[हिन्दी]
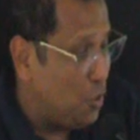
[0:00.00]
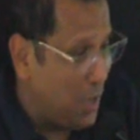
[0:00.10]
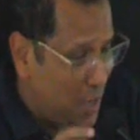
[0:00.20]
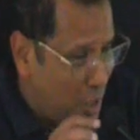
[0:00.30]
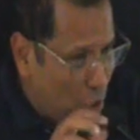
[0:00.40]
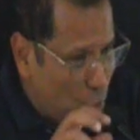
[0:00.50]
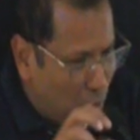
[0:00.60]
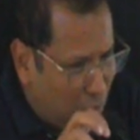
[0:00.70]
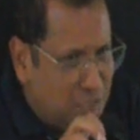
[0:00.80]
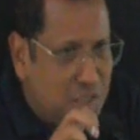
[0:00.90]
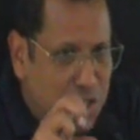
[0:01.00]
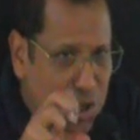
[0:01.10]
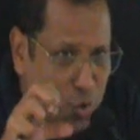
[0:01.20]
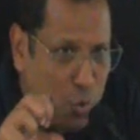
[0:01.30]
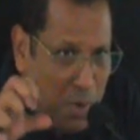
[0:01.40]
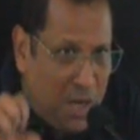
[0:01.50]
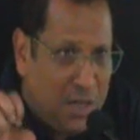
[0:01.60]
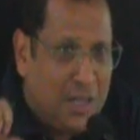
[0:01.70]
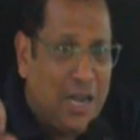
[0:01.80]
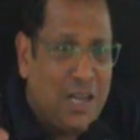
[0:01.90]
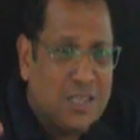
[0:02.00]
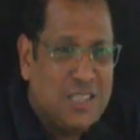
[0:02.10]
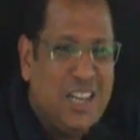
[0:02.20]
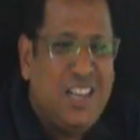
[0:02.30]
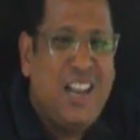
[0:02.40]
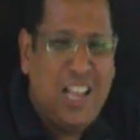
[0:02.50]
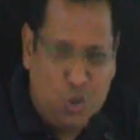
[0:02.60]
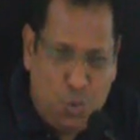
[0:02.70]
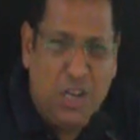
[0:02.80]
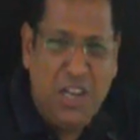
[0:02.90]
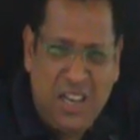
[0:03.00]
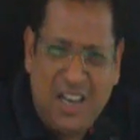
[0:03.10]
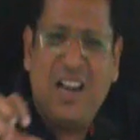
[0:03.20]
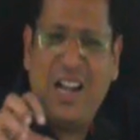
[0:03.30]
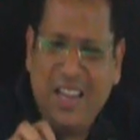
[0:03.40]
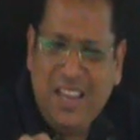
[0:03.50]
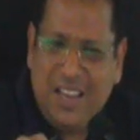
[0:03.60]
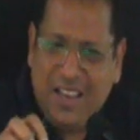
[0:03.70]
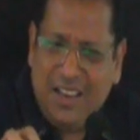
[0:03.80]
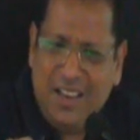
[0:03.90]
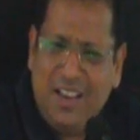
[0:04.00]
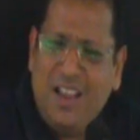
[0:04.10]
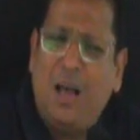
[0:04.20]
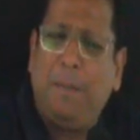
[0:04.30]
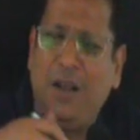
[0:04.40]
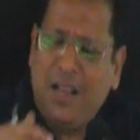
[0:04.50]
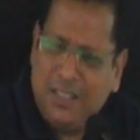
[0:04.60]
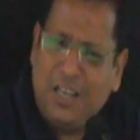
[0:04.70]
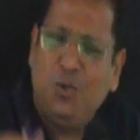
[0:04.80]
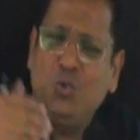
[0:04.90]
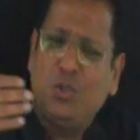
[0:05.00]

आर यू आर कंज्यूमिंग दैट असेट ग्रेजुअली एक गाड़ी है आप लगातार यूज